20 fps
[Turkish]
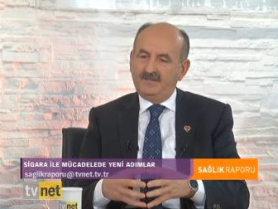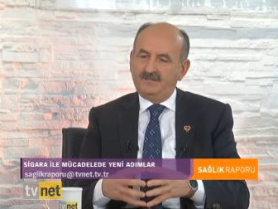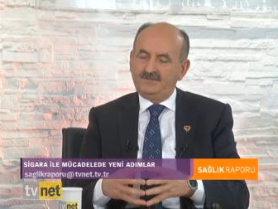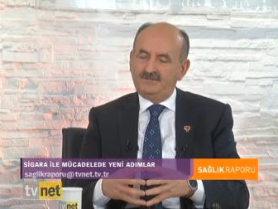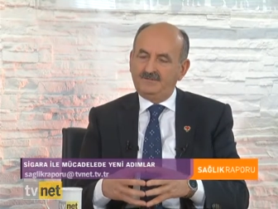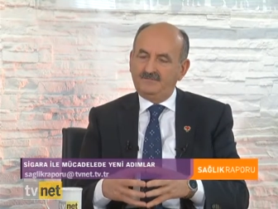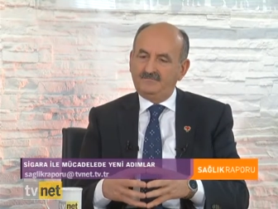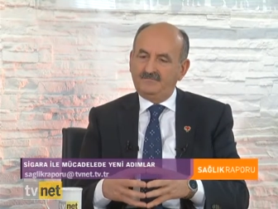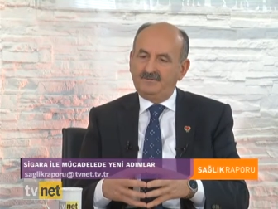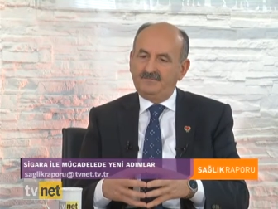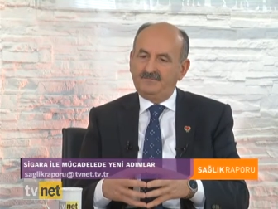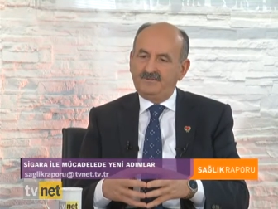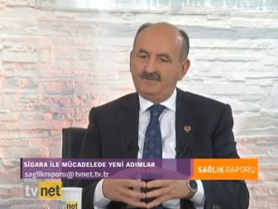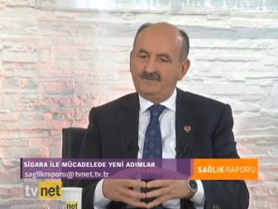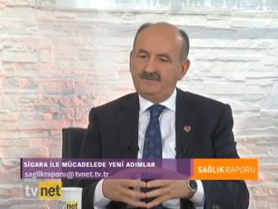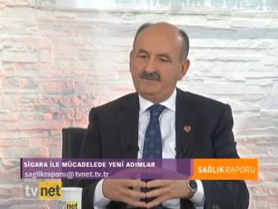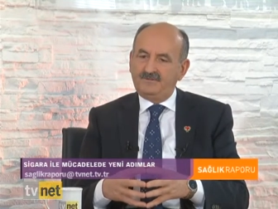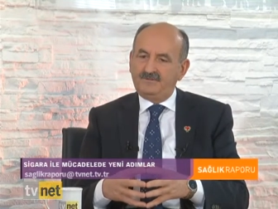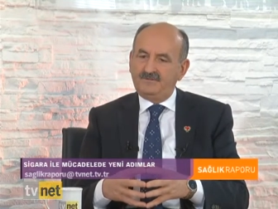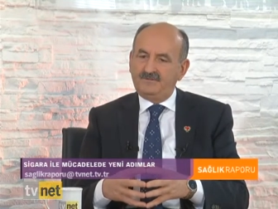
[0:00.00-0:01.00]
Şimdi
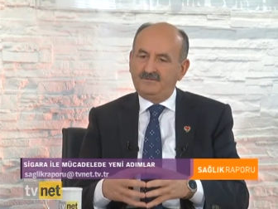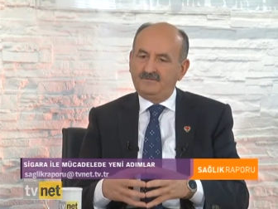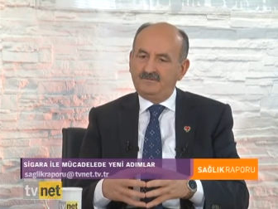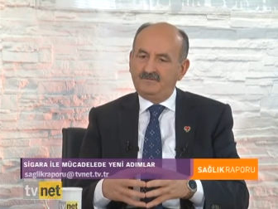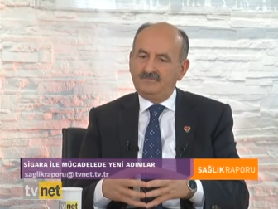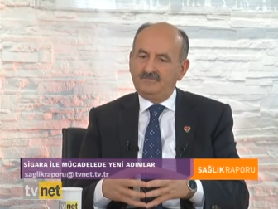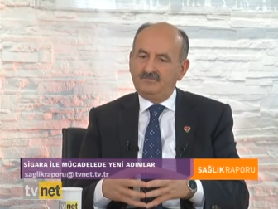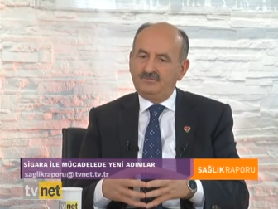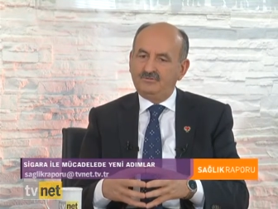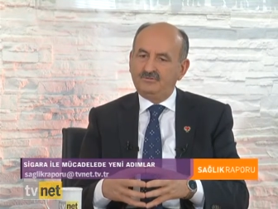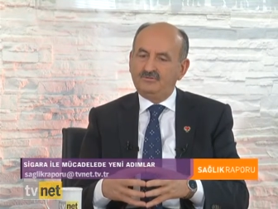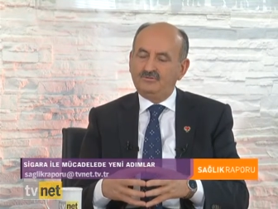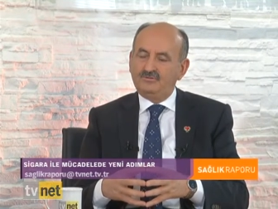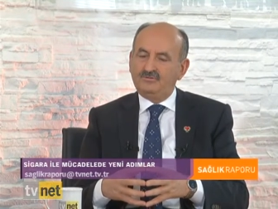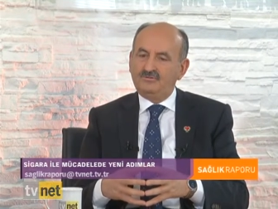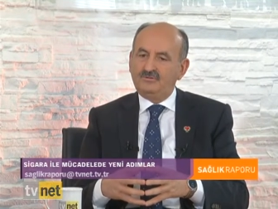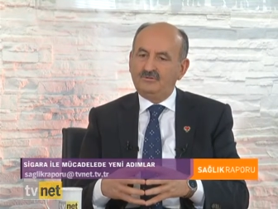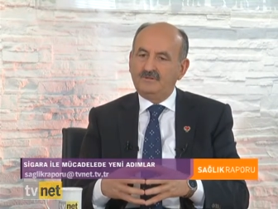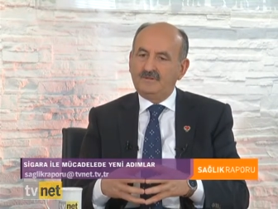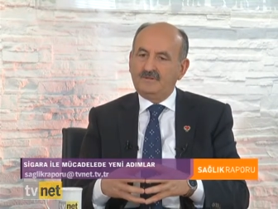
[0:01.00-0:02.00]
bir de e,
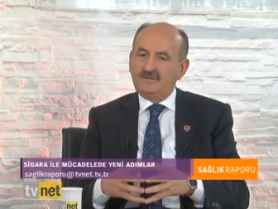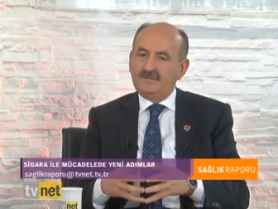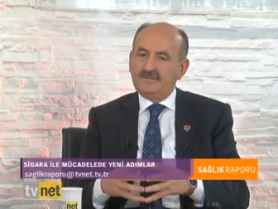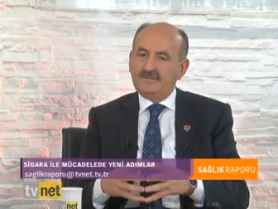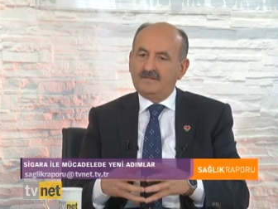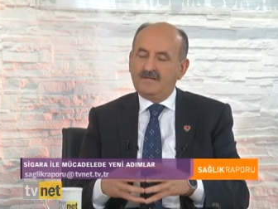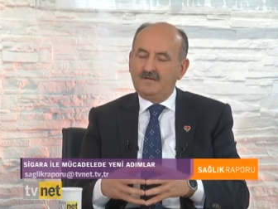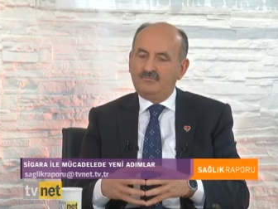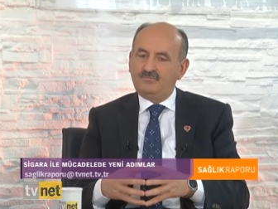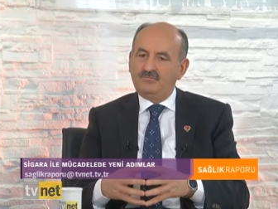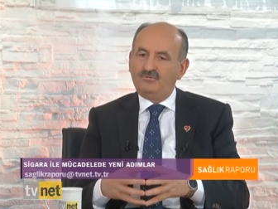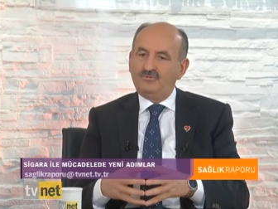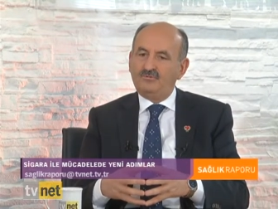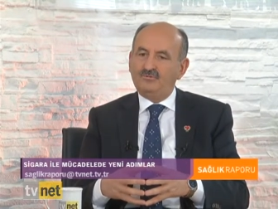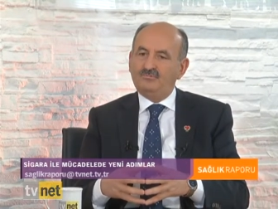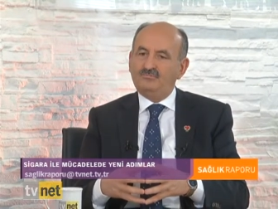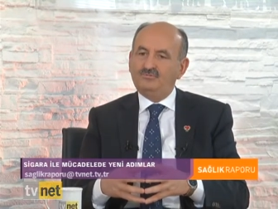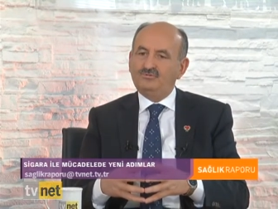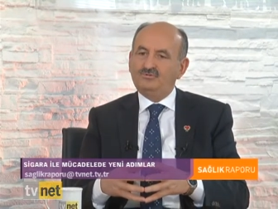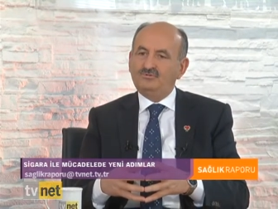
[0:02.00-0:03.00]
bugün
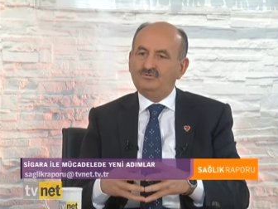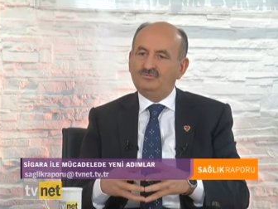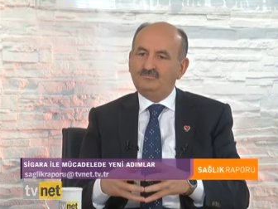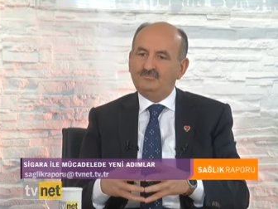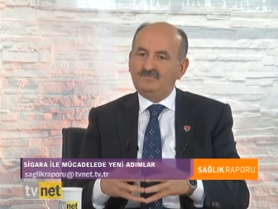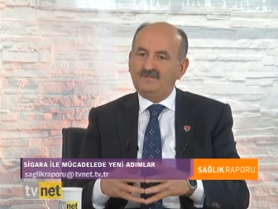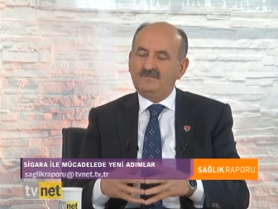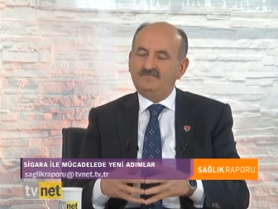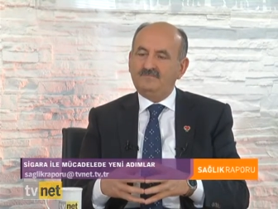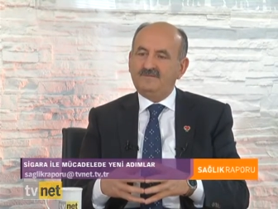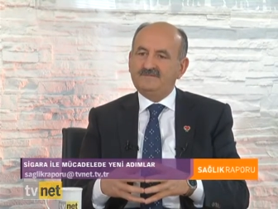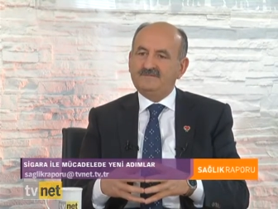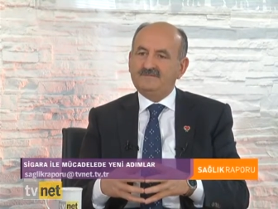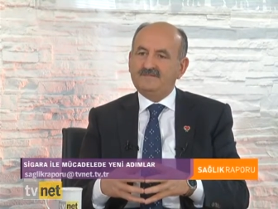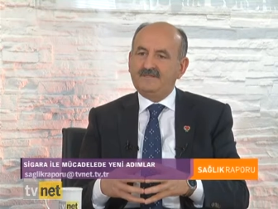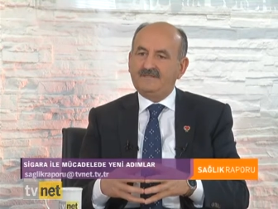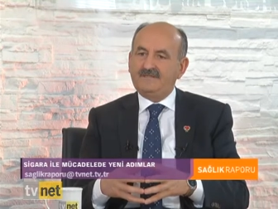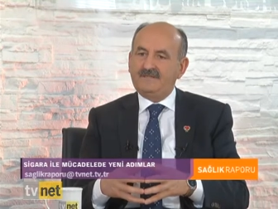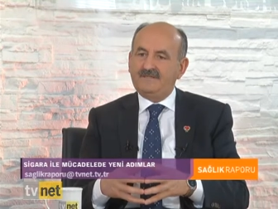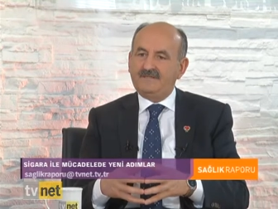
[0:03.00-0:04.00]
kamuoyumuzun bilmesi
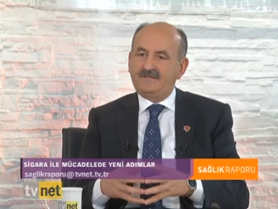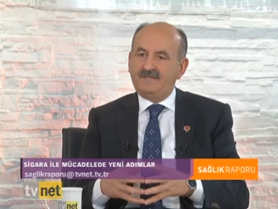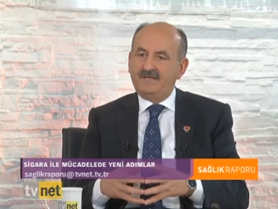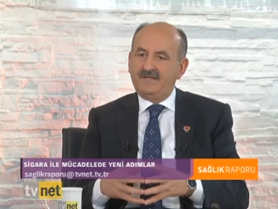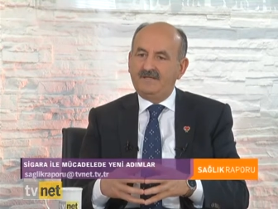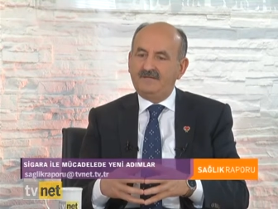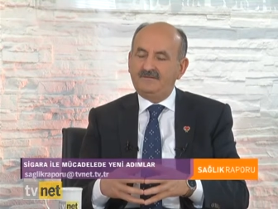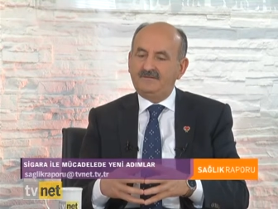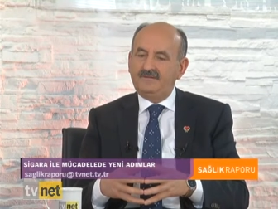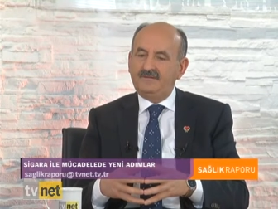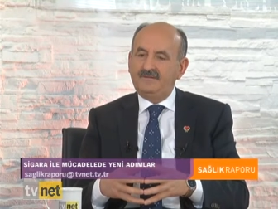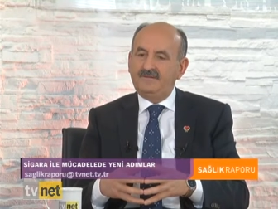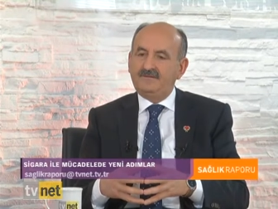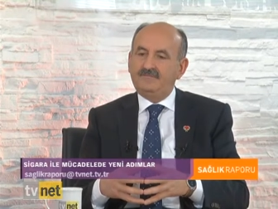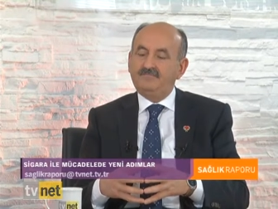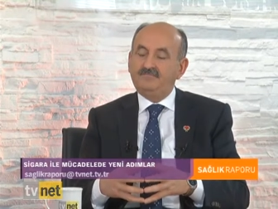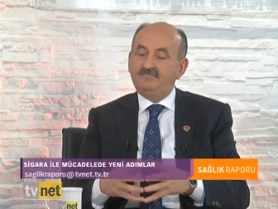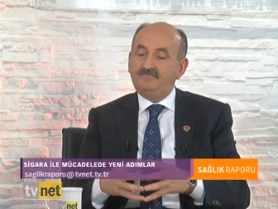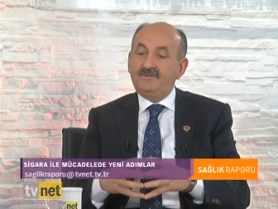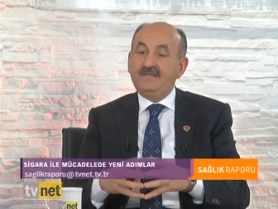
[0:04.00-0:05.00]
gereken
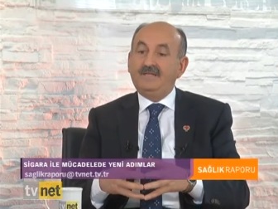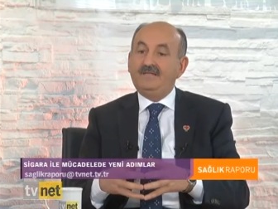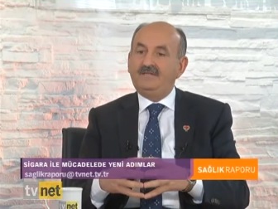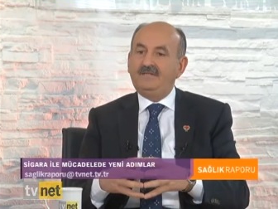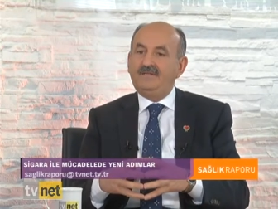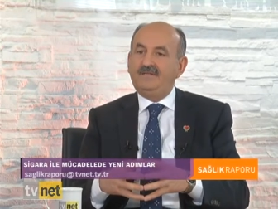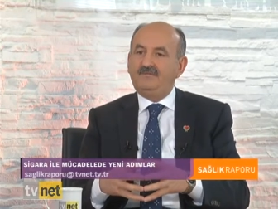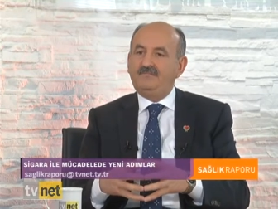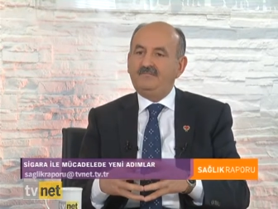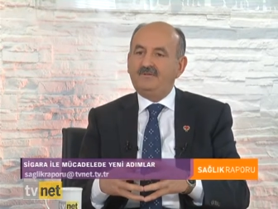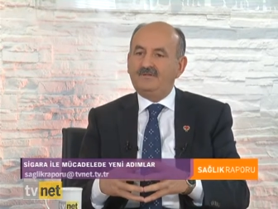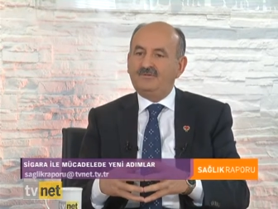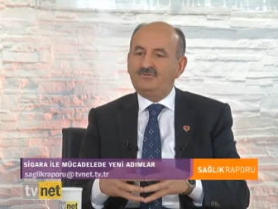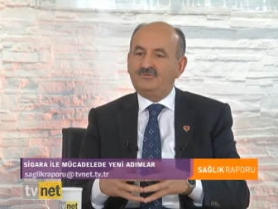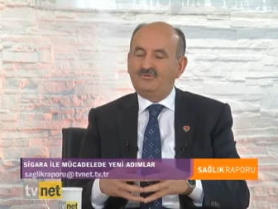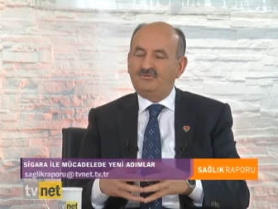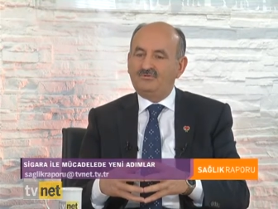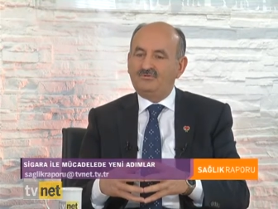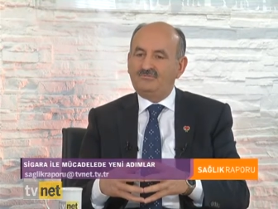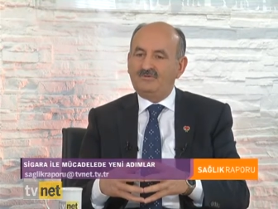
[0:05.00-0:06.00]
bildiği bir
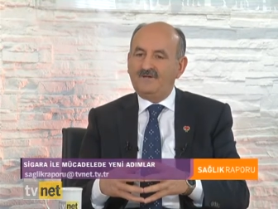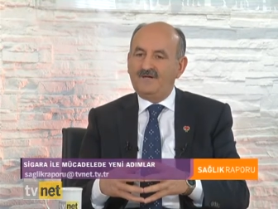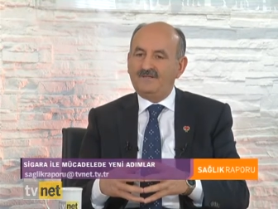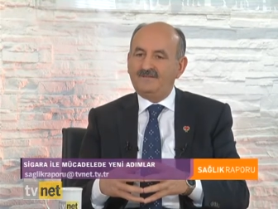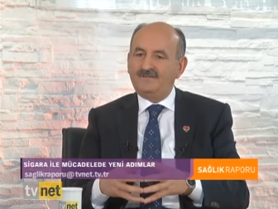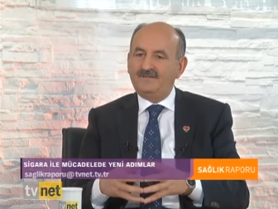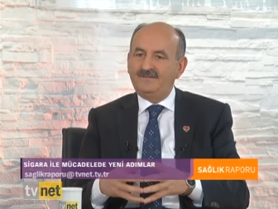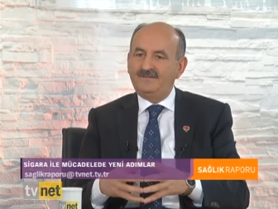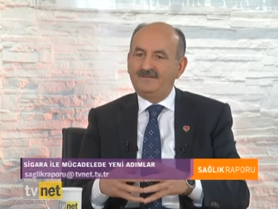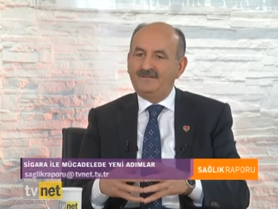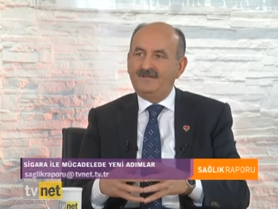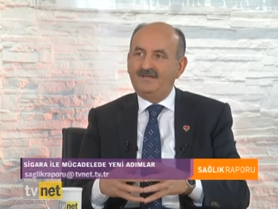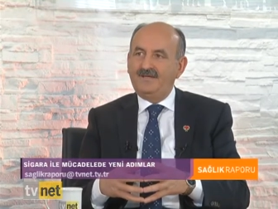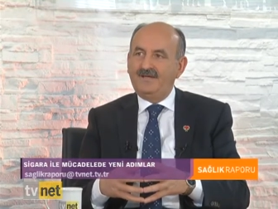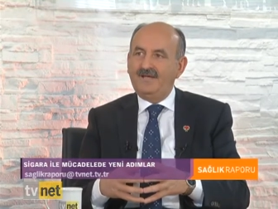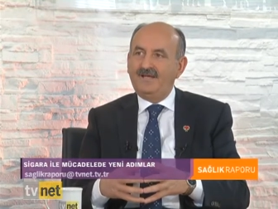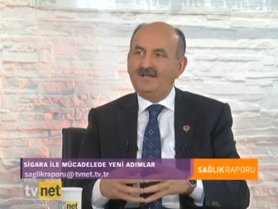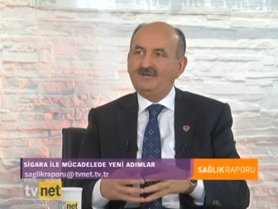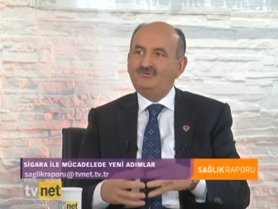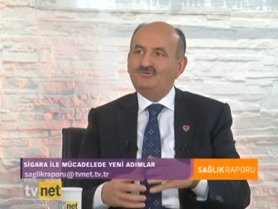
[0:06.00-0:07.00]
konu var.
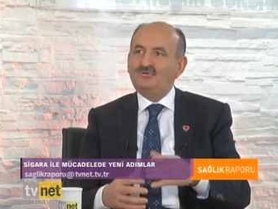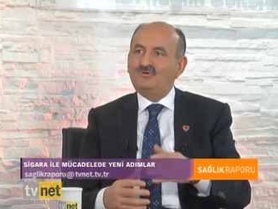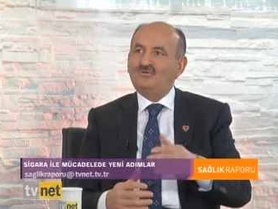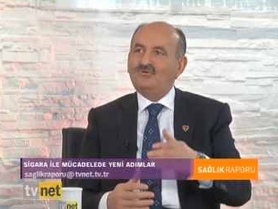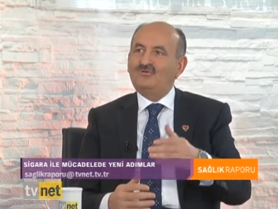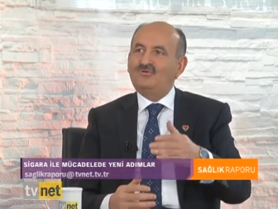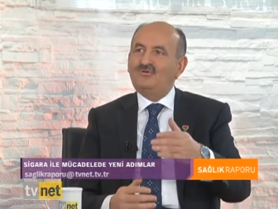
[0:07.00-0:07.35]
En çok